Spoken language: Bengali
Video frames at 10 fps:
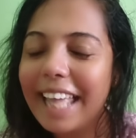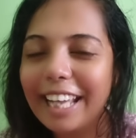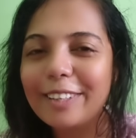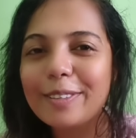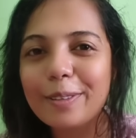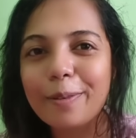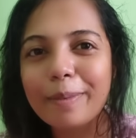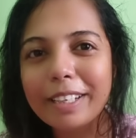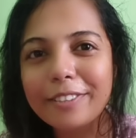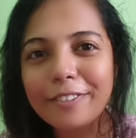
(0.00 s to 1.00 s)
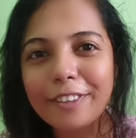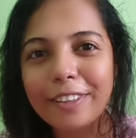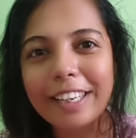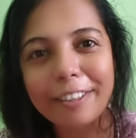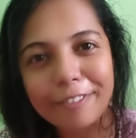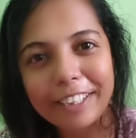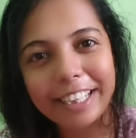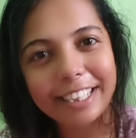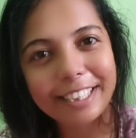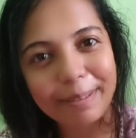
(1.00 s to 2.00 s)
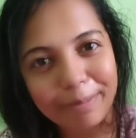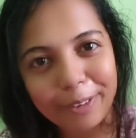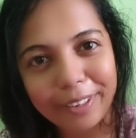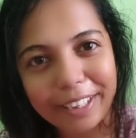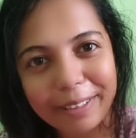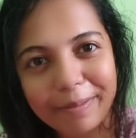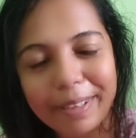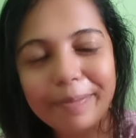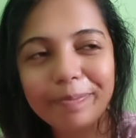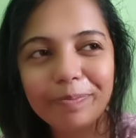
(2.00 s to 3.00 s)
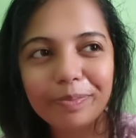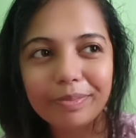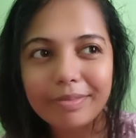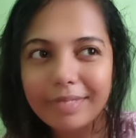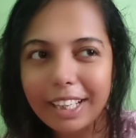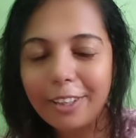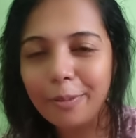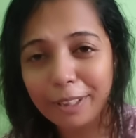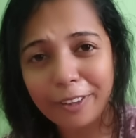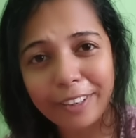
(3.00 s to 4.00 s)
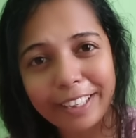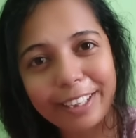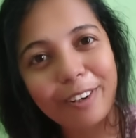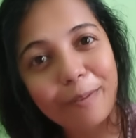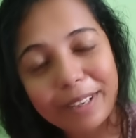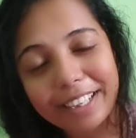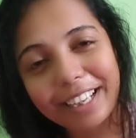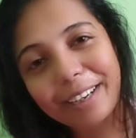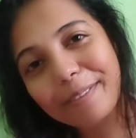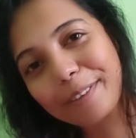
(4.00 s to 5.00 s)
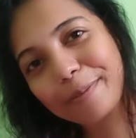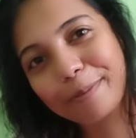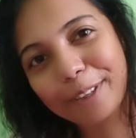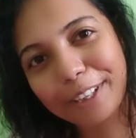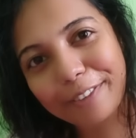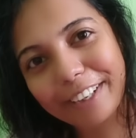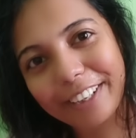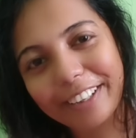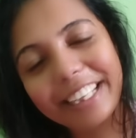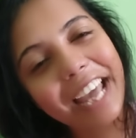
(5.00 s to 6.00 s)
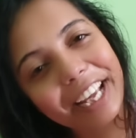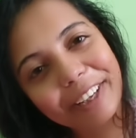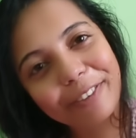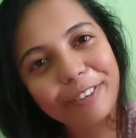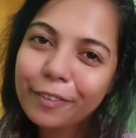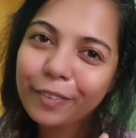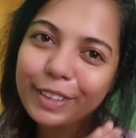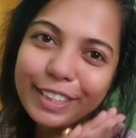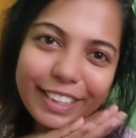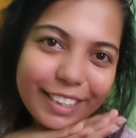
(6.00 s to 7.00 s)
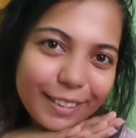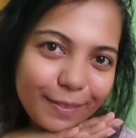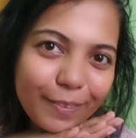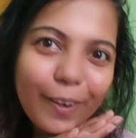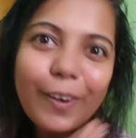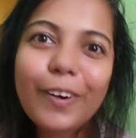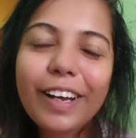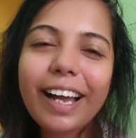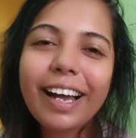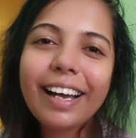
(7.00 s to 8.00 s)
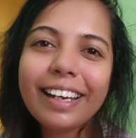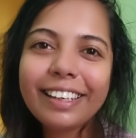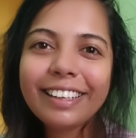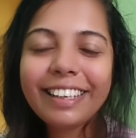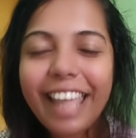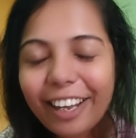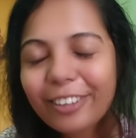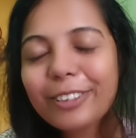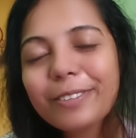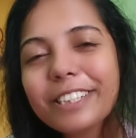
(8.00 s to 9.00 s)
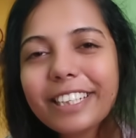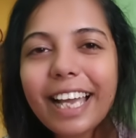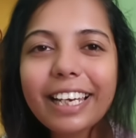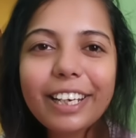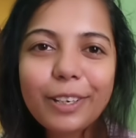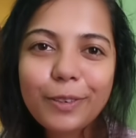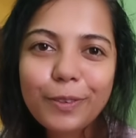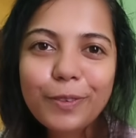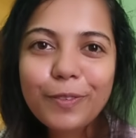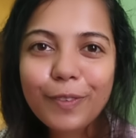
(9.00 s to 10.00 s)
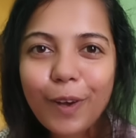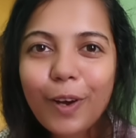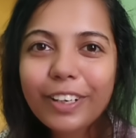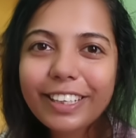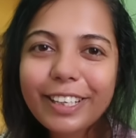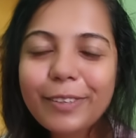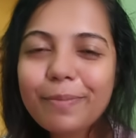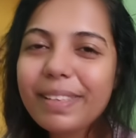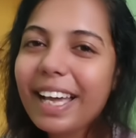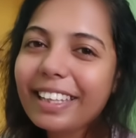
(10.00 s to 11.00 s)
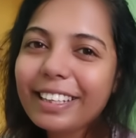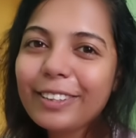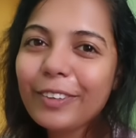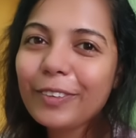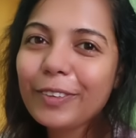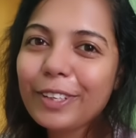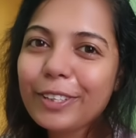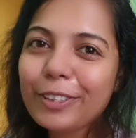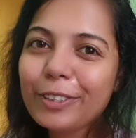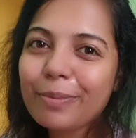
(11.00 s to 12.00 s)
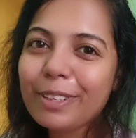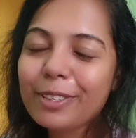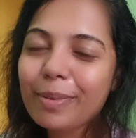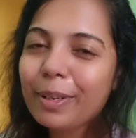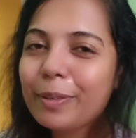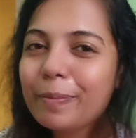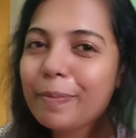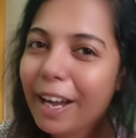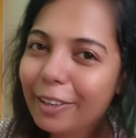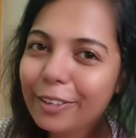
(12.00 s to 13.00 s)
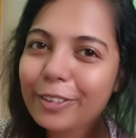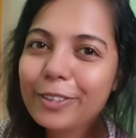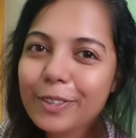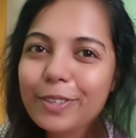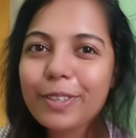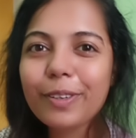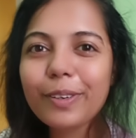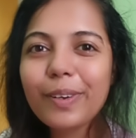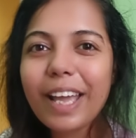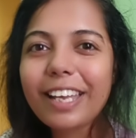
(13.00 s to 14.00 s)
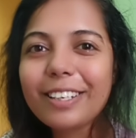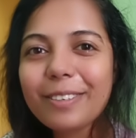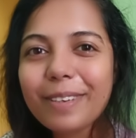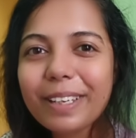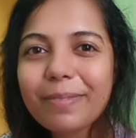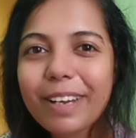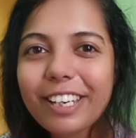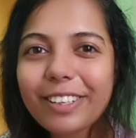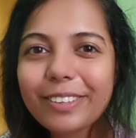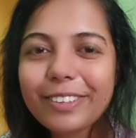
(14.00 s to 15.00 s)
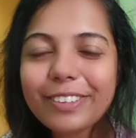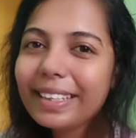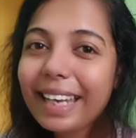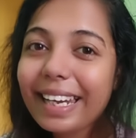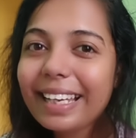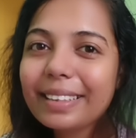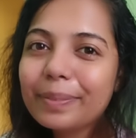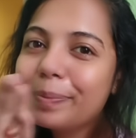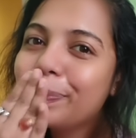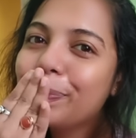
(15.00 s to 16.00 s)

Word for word: থ্যাংক ইউ সো মাচ ফর লাভিং অ্যান্ড সাপোর্টিং মি তোমাদের অনেকের কমেন্ট দেখে আমি খুব মোটিভেট হই থ্যাংক ফর ওয়াচিং দিস ব্লগ আর দেখা হচ্ছে তোমাদের সাথে কালকে একটা নতুন ব্লগ নিয়ে খুব তাড়াতাড়ি ততক্ষণের জন্য তোমরা সবাই খুব ভালো থেকো সুস্থ থেকো অ্যান্ড সবাইকে ভালো রেখো টাটা